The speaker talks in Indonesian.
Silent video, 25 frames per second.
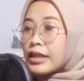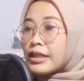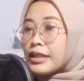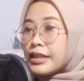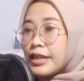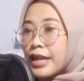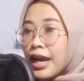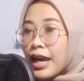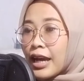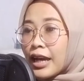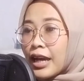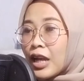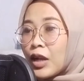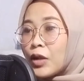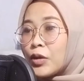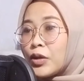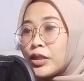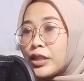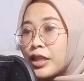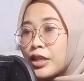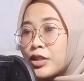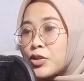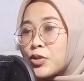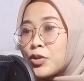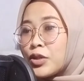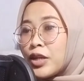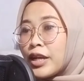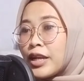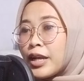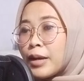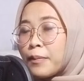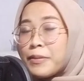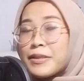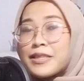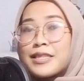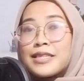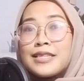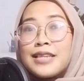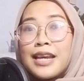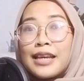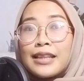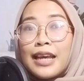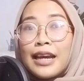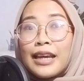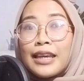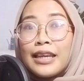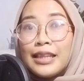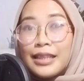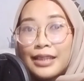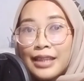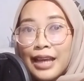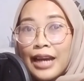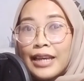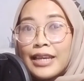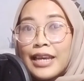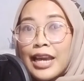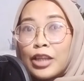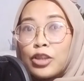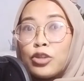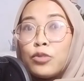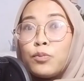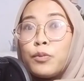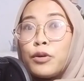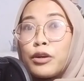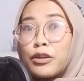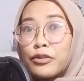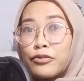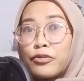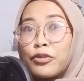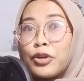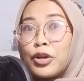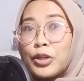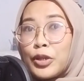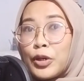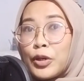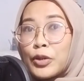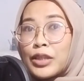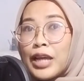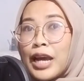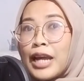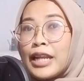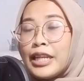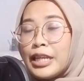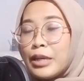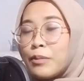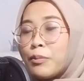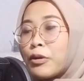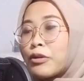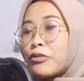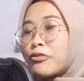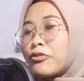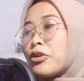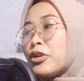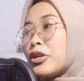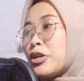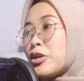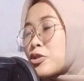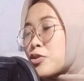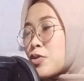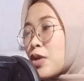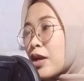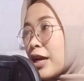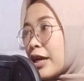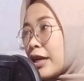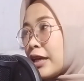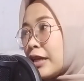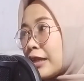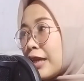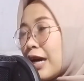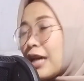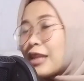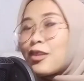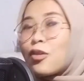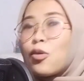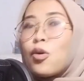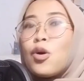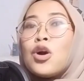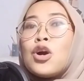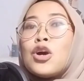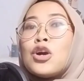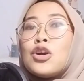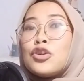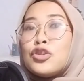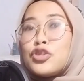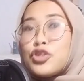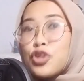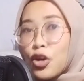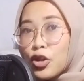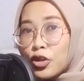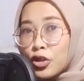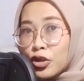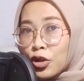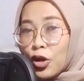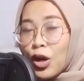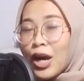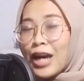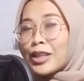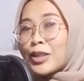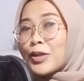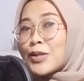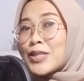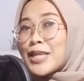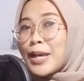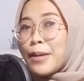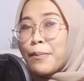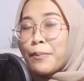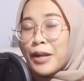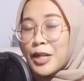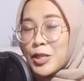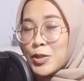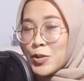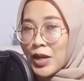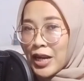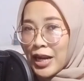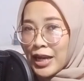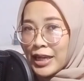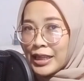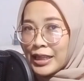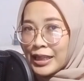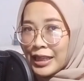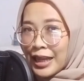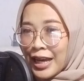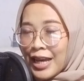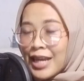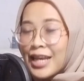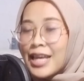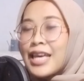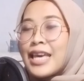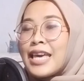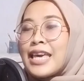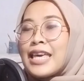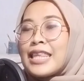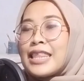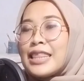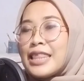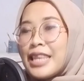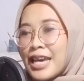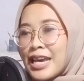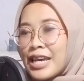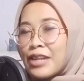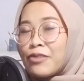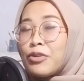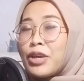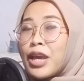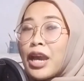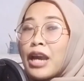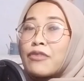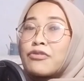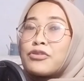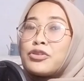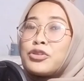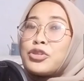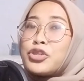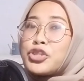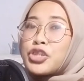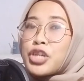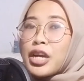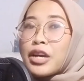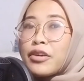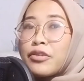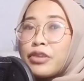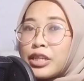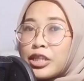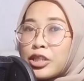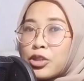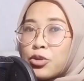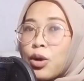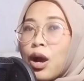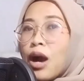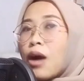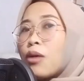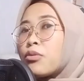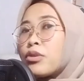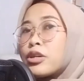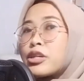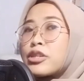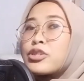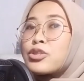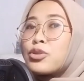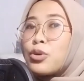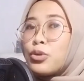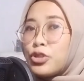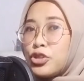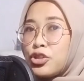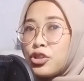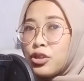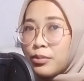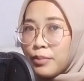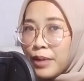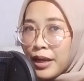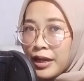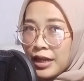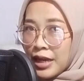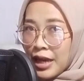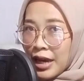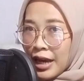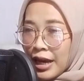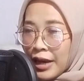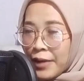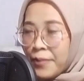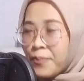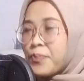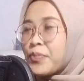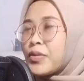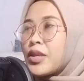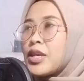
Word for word: Nah, kalau kita sudah dapat senjata kita, yaitu portfolio tadi, portfolio suara kita atau contoh atau sampel suara kita, then we have to share it to our social media.